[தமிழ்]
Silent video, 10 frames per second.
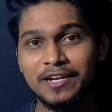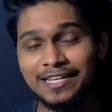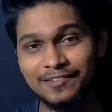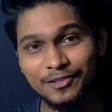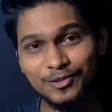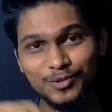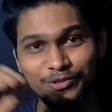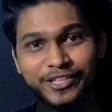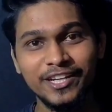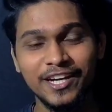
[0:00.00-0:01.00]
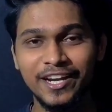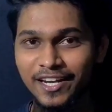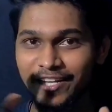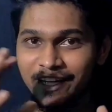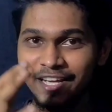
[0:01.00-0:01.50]
அப்படின்றத வந்து
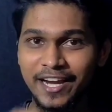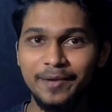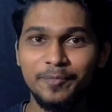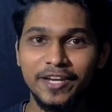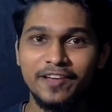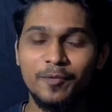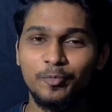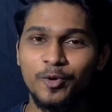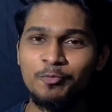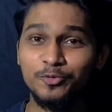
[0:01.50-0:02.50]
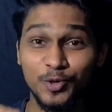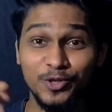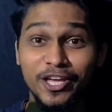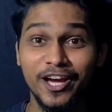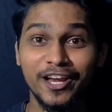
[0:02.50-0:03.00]
சொந்தக்காரங்களுக்கு ஹைட் பண்ணியே வைப்போம்
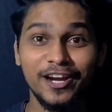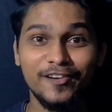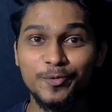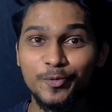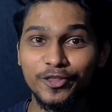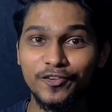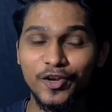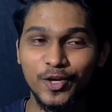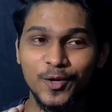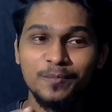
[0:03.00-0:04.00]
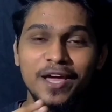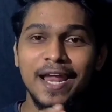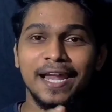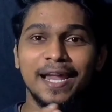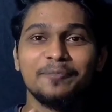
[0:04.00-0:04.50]
சொந்தக்காரங்களை வந்து பொறுத்த வரைக்கும்
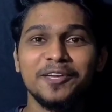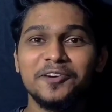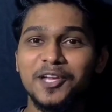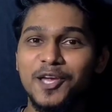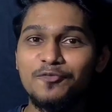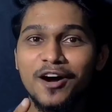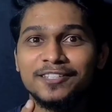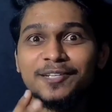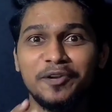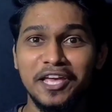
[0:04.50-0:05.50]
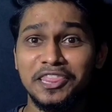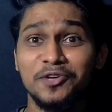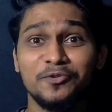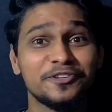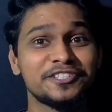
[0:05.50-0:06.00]
நம்ம இது வரைக்கும் வாட்ஸ்அப்பில்
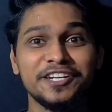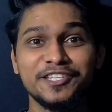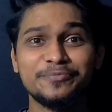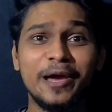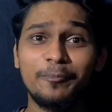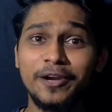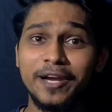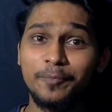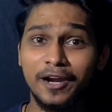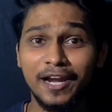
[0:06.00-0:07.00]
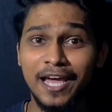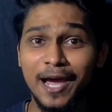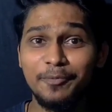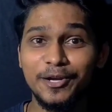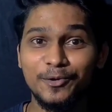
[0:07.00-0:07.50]
எந்த ஒரு ஸ்டேட்டஸுமே அப்டேட் பண்ணல
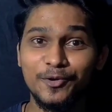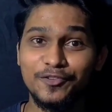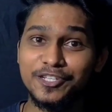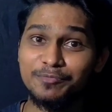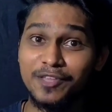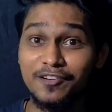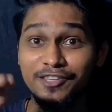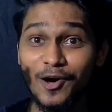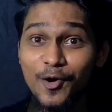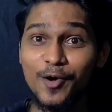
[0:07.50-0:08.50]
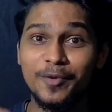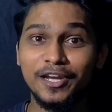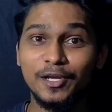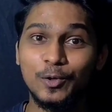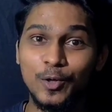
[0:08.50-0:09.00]
அப்படின்ற ஒரு விஷயம் தான் வந்து அவங்க
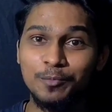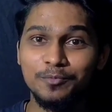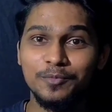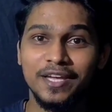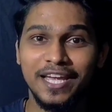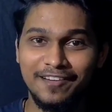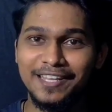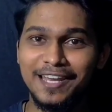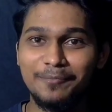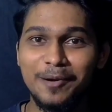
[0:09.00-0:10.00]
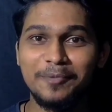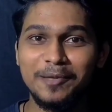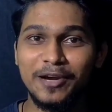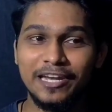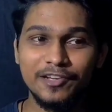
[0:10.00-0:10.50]
மைண்டில் இருக்கும் நான் வந்து நம்ம
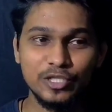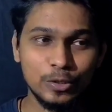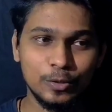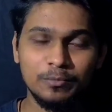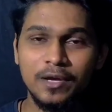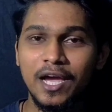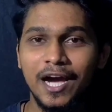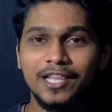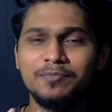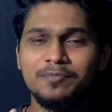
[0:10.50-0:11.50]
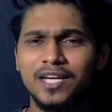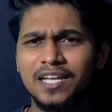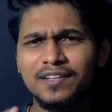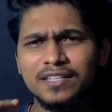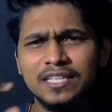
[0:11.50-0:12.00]
அப்படி பண்ணி வச்சுருக்கோம் அதையும்
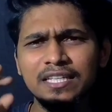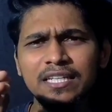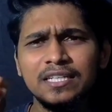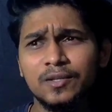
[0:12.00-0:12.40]
தாண்டி வந்து